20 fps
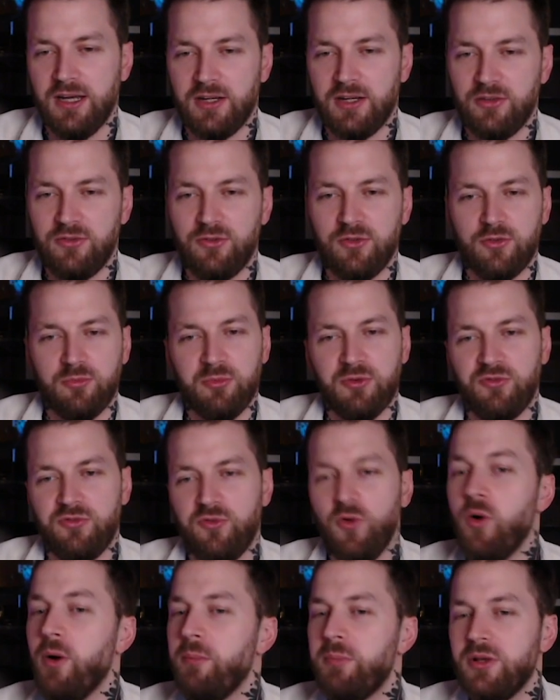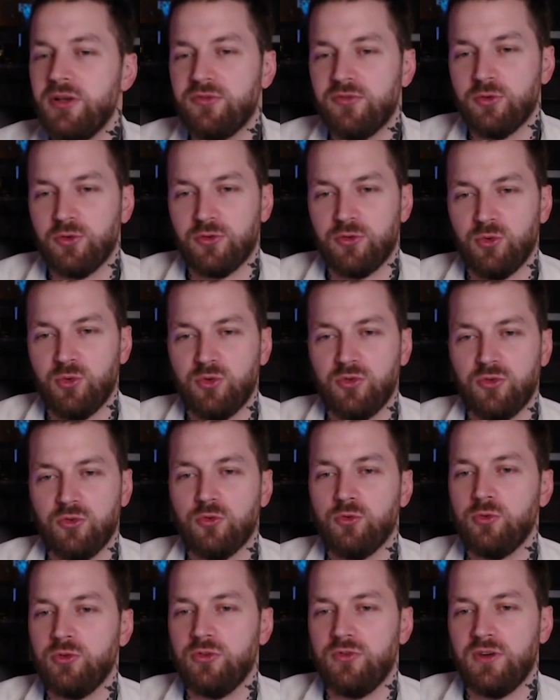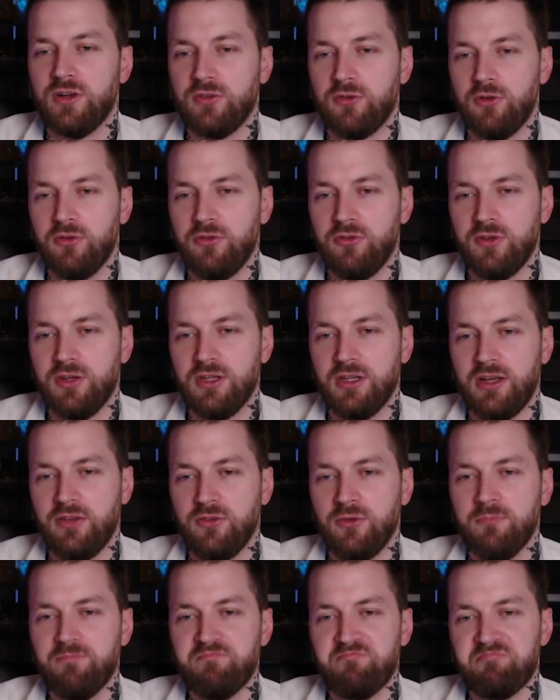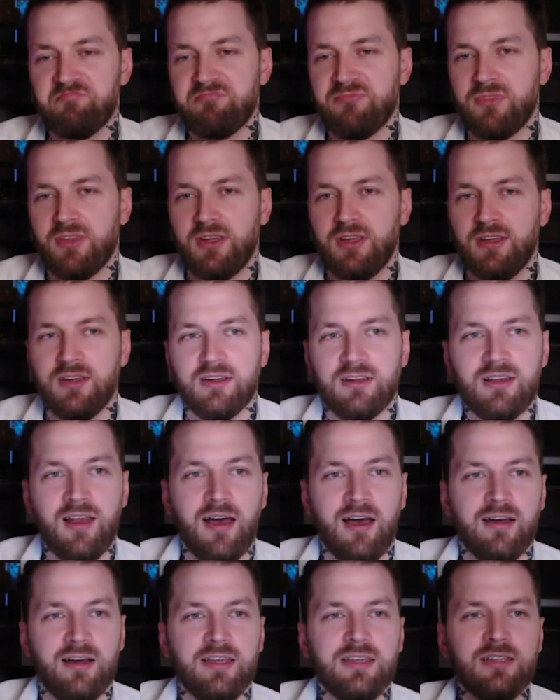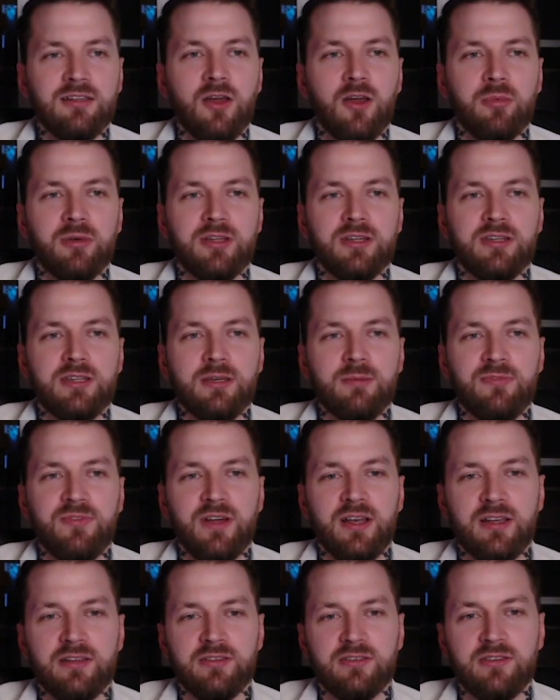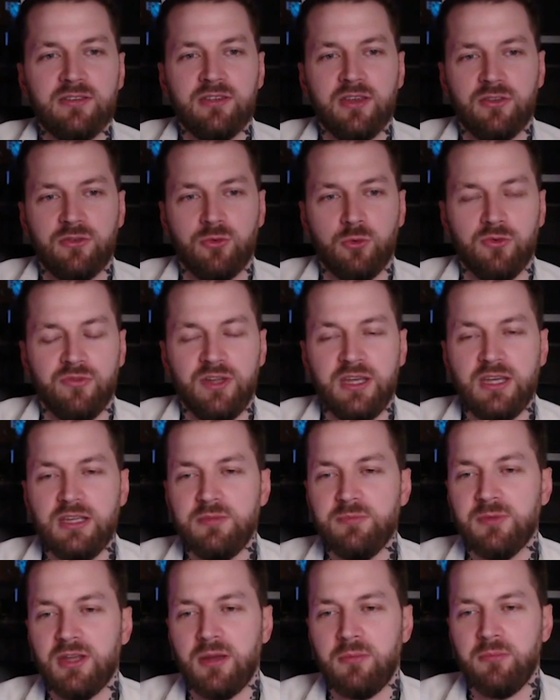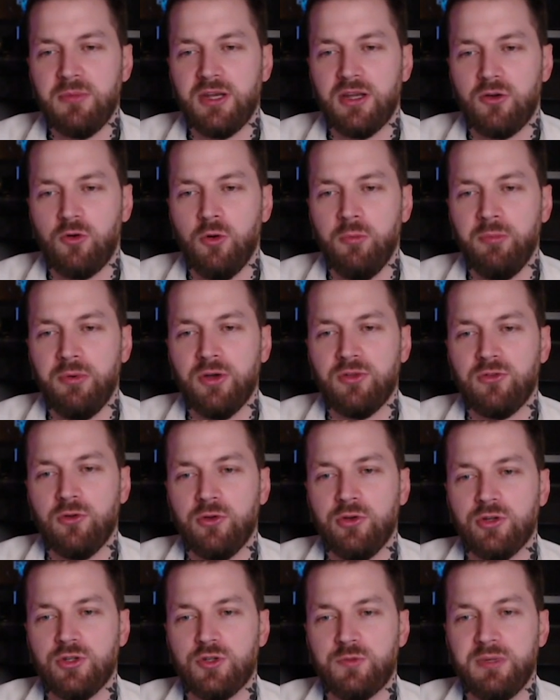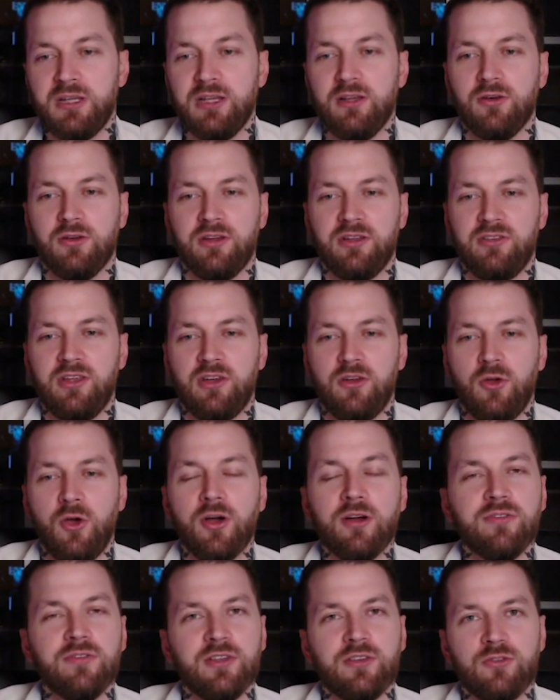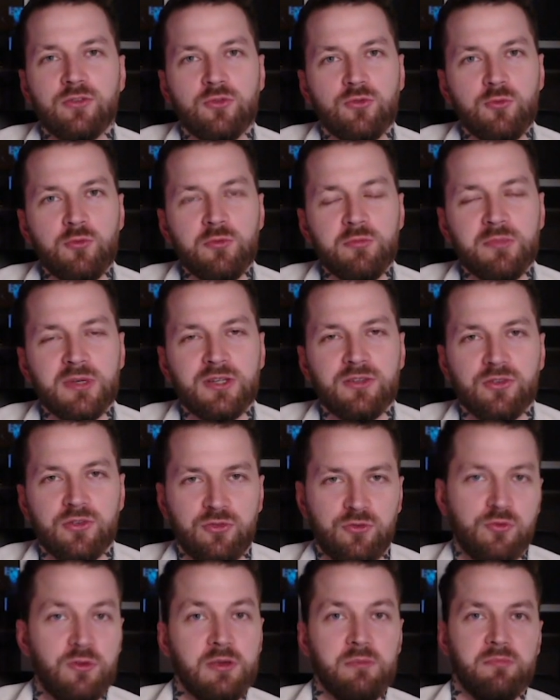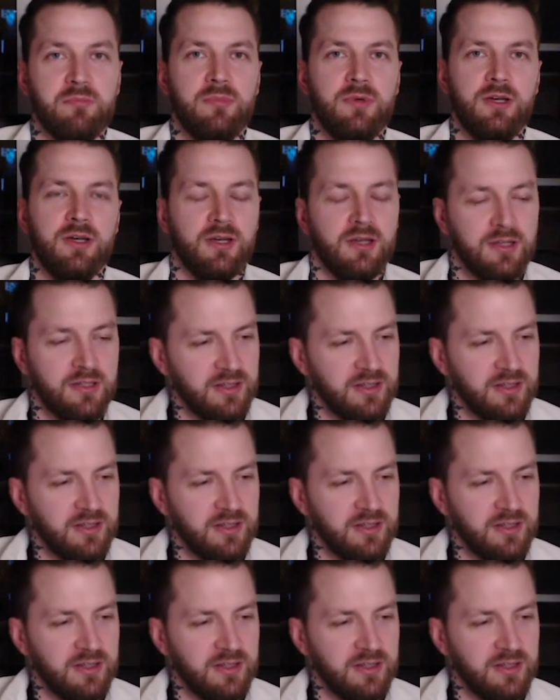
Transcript: Hat das was mit Vorbildfunktionen zu tun, zwangsläufig für dich? Also, Klar, ich glaube, in dem Fall ist es ja so, wenn ich mir dann mit einer Gruppe aus Leuten spiele, das hat irgendwas zu tun mit Stream.